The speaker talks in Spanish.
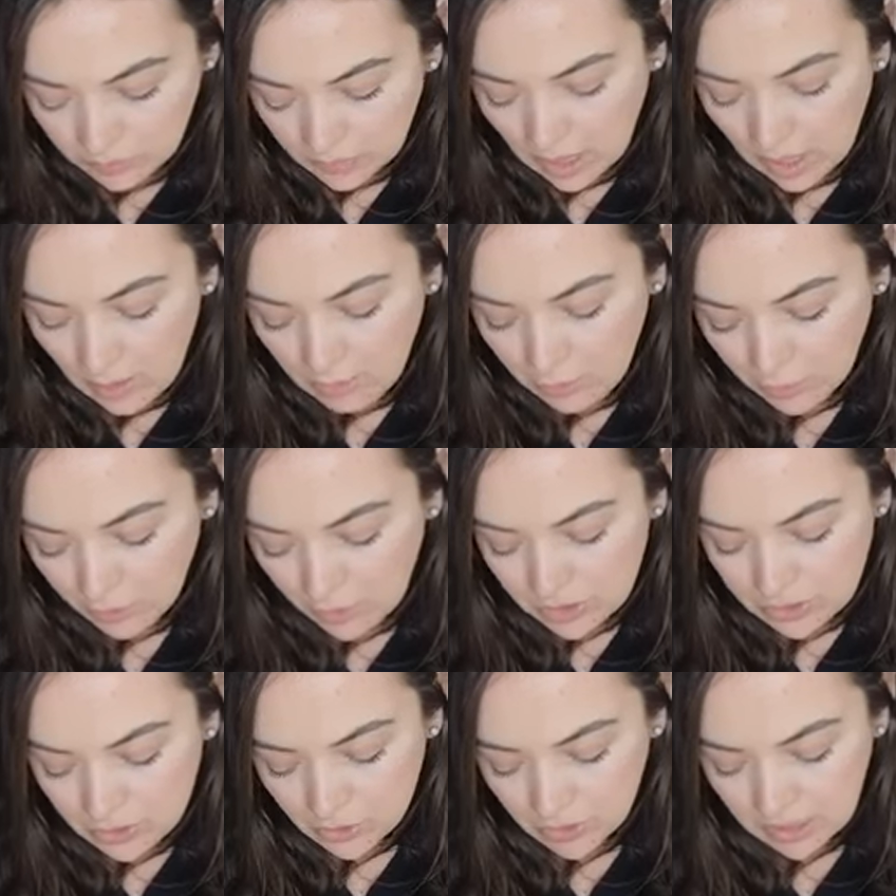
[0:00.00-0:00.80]

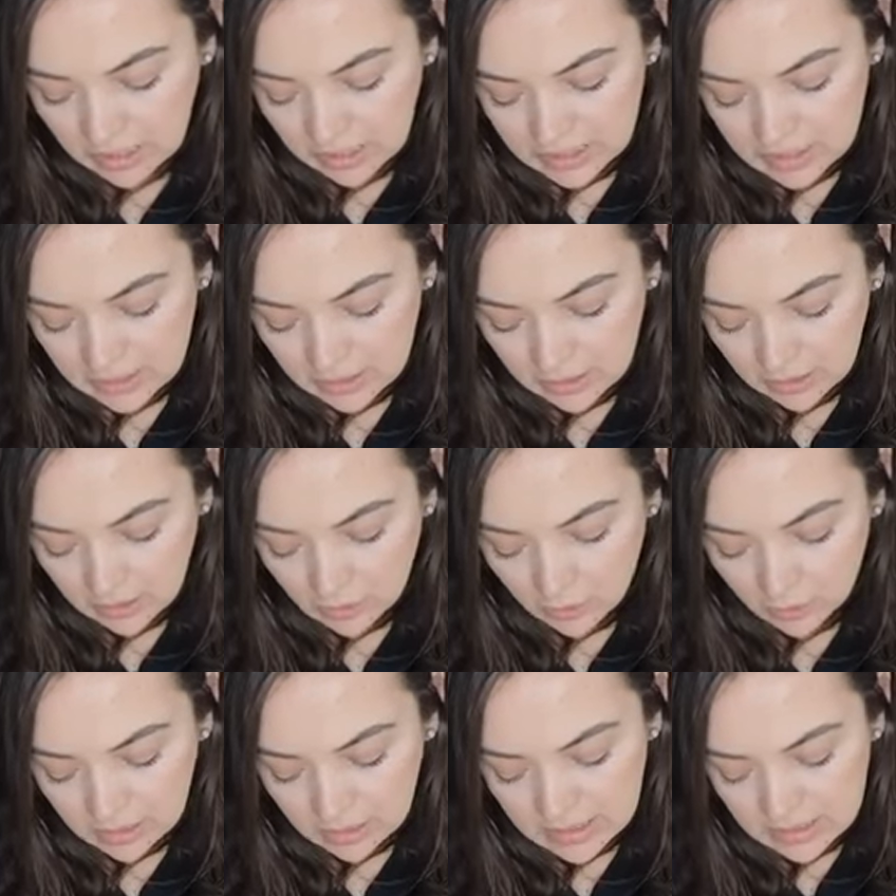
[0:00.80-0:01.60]
aprovecho que la
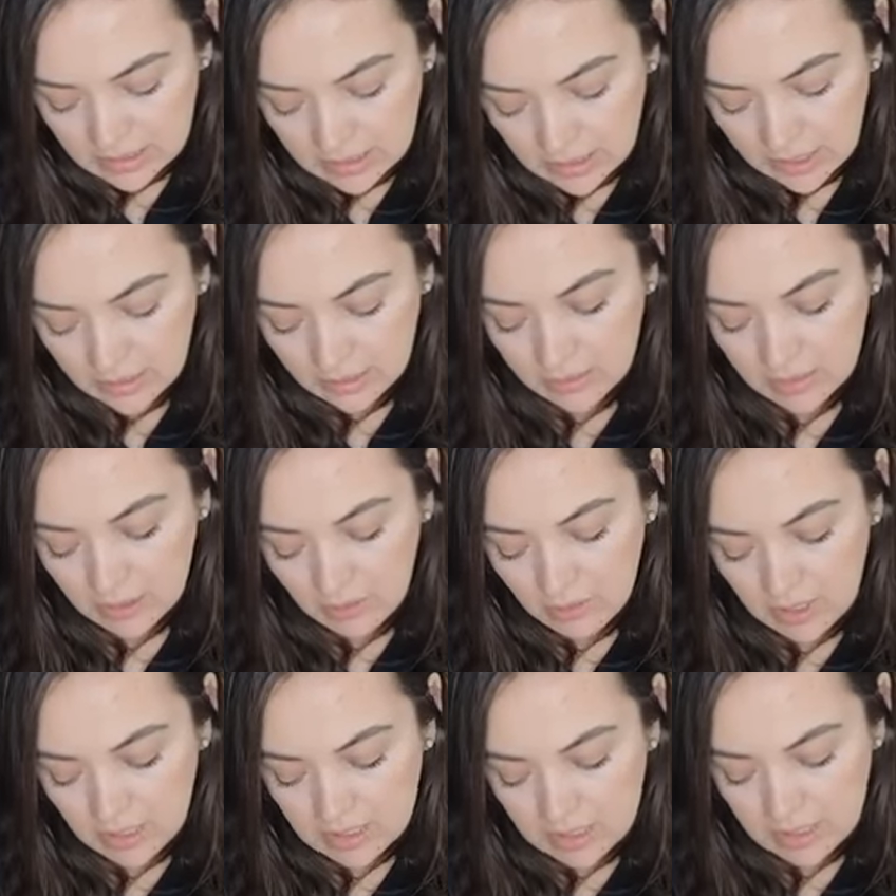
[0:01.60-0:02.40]
silicona esté
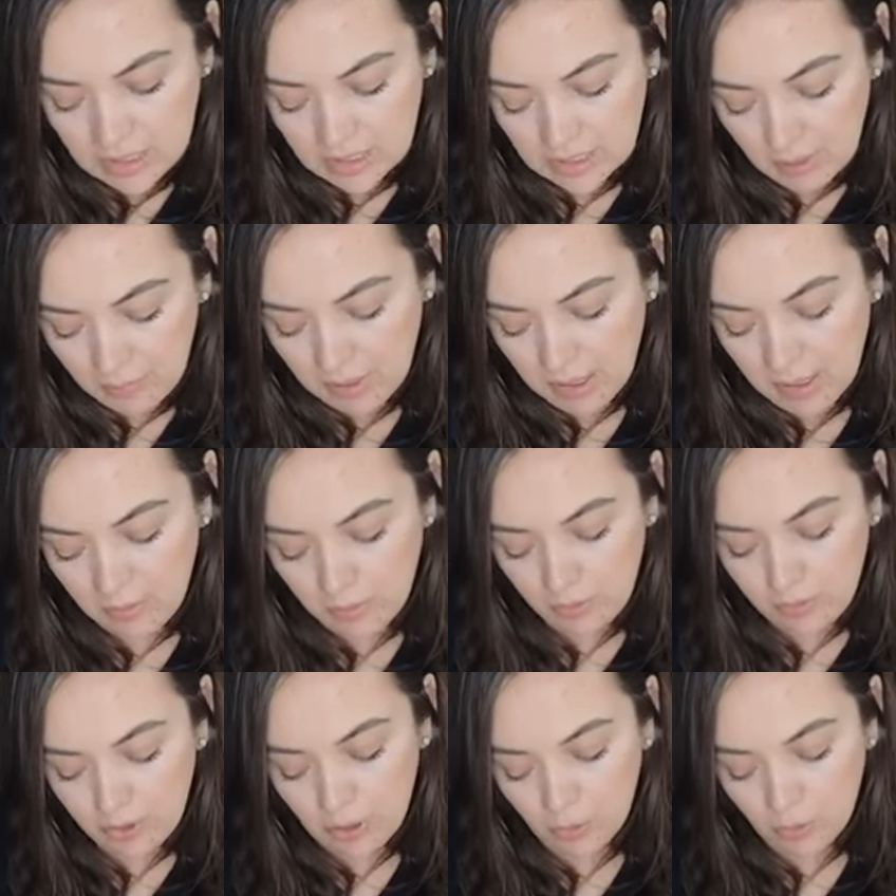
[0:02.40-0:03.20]
tibiecita para
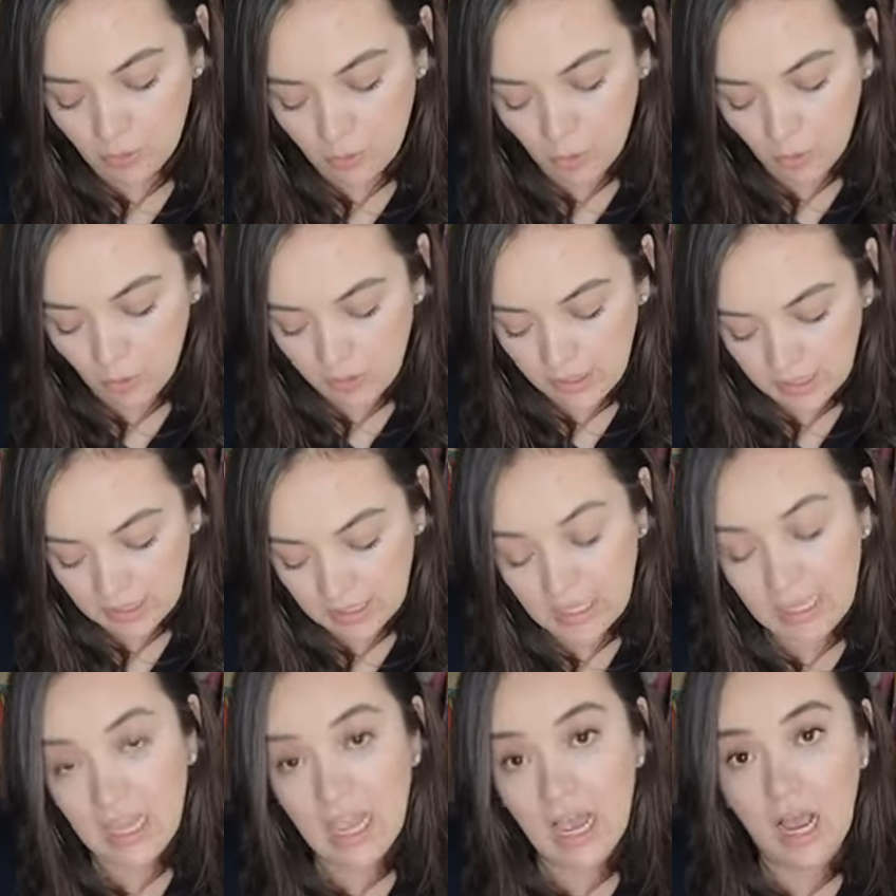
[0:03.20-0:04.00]
poderlo
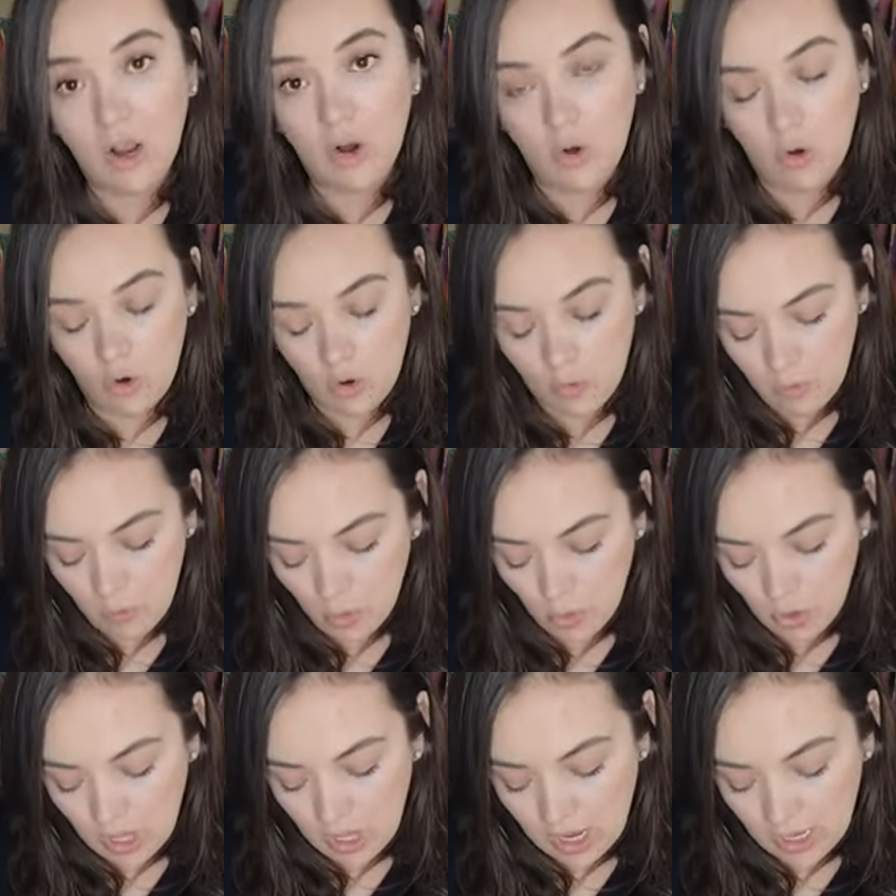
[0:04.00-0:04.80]
mover y
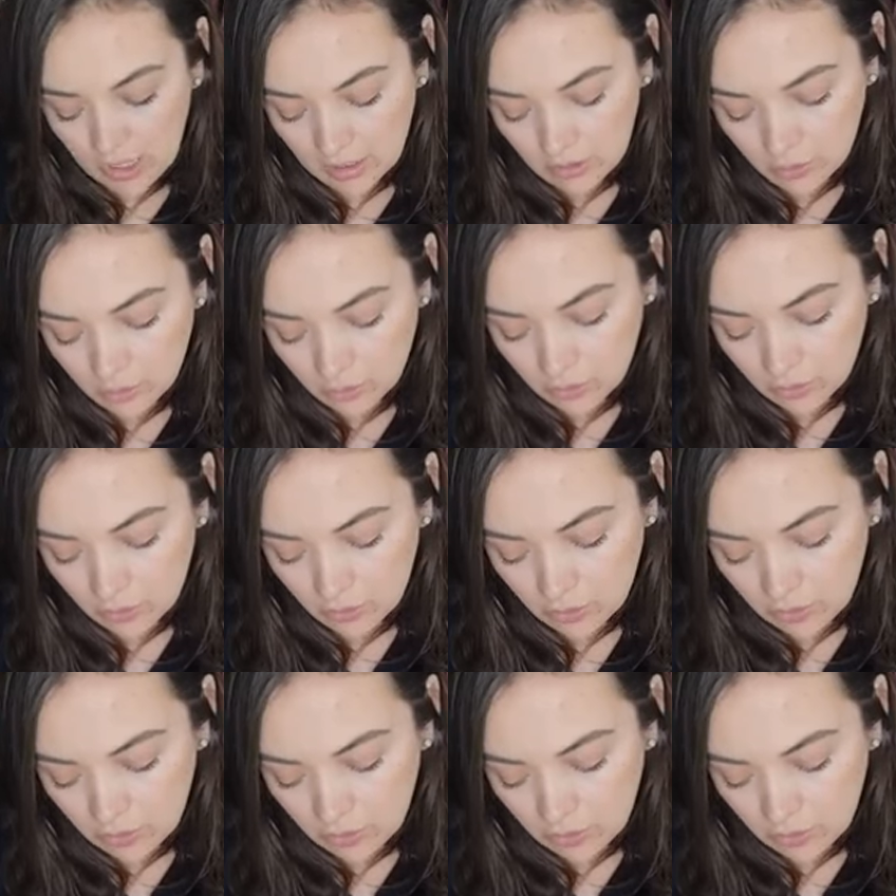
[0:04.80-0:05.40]
acomodarlo